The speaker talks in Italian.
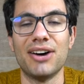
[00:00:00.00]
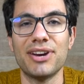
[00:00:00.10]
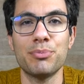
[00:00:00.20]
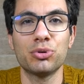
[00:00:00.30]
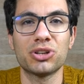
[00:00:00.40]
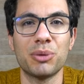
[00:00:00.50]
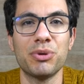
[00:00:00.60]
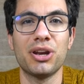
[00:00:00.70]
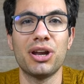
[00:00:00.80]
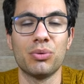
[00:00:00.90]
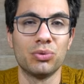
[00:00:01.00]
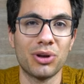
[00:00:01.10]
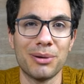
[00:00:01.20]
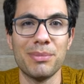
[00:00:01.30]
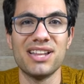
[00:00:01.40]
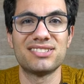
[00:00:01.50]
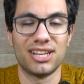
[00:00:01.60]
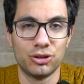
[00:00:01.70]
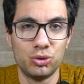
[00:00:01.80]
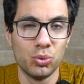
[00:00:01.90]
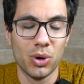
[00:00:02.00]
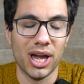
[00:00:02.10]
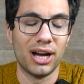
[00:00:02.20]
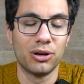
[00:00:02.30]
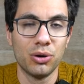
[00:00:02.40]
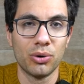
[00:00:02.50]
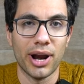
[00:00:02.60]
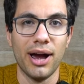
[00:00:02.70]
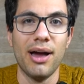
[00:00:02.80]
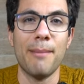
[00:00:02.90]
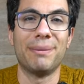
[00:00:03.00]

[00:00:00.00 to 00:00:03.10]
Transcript: Avrei potuto capire un'ora e mezza, due ancora,